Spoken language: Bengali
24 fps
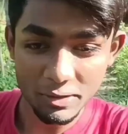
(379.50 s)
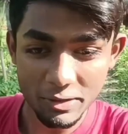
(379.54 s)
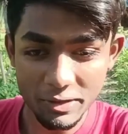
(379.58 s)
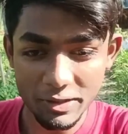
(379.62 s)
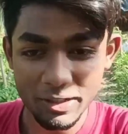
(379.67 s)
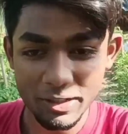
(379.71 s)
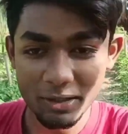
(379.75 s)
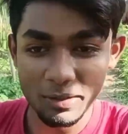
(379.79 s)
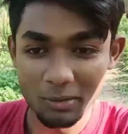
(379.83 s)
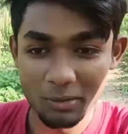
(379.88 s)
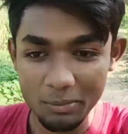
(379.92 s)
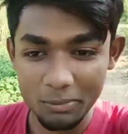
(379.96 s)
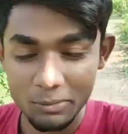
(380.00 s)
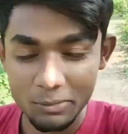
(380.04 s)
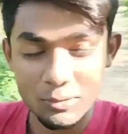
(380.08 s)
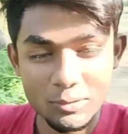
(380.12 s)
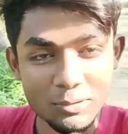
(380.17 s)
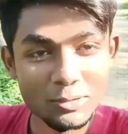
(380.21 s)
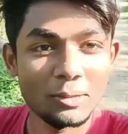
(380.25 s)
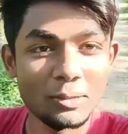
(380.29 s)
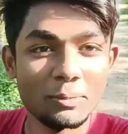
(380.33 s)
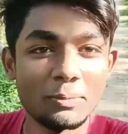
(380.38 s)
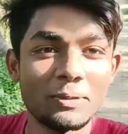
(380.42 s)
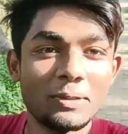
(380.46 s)
এরকম
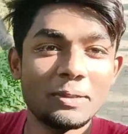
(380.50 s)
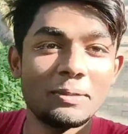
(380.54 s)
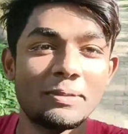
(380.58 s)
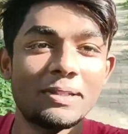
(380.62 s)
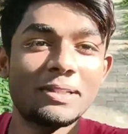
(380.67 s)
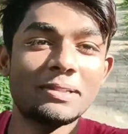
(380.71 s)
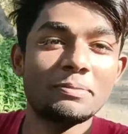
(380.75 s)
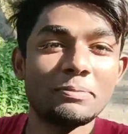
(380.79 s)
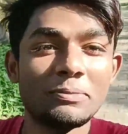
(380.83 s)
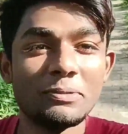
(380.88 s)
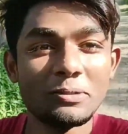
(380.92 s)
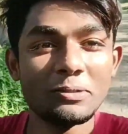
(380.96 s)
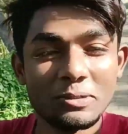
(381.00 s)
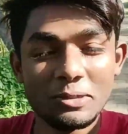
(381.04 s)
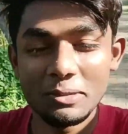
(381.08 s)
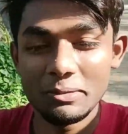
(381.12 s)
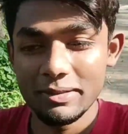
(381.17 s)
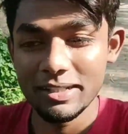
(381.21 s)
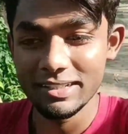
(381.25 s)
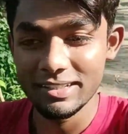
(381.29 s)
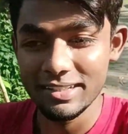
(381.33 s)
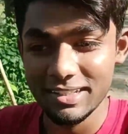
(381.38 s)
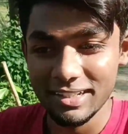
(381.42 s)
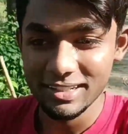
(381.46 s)
মুক্ত পরিবেশ মুক্ত
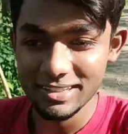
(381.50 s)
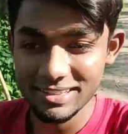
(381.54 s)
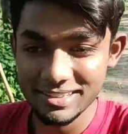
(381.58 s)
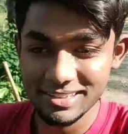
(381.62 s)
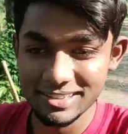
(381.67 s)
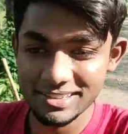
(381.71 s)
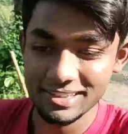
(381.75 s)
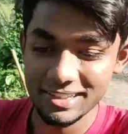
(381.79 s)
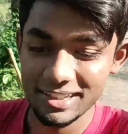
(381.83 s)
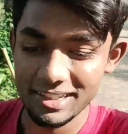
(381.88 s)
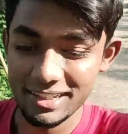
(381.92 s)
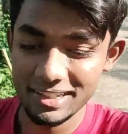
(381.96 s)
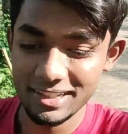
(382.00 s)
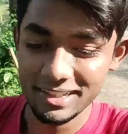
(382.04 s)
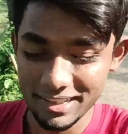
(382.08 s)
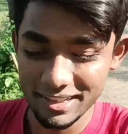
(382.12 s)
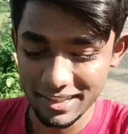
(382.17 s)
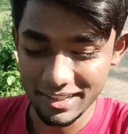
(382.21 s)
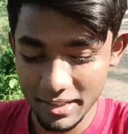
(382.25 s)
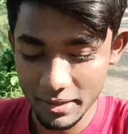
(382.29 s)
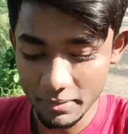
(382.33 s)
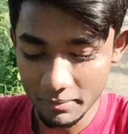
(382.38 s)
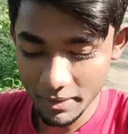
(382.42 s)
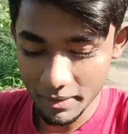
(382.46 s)
বাতাস
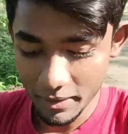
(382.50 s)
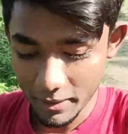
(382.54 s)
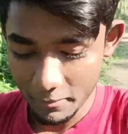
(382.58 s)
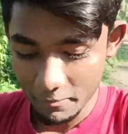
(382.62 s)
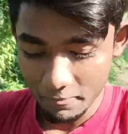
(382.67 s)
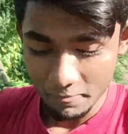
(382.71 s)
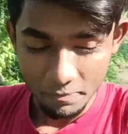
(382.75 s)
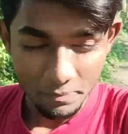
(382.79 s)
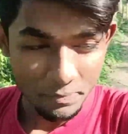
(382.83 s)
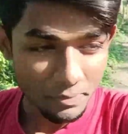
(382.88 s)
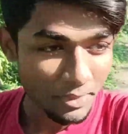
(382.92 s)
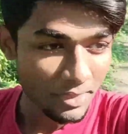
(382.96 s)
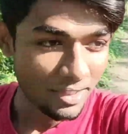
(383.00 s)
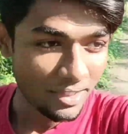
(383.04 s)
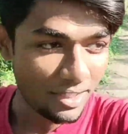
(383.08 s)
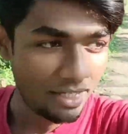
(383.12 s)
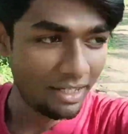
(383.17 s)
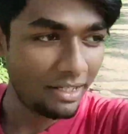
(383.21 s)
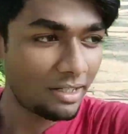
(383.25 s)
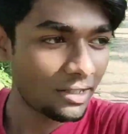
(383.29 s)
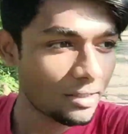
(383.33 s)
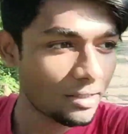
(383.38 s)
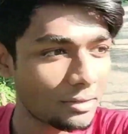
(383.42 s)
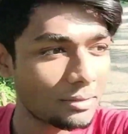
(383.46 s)
কিংবা
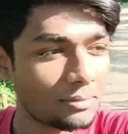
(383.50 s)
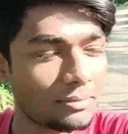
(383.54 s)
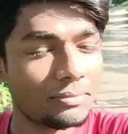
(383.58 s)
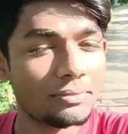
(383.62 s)
এইরকম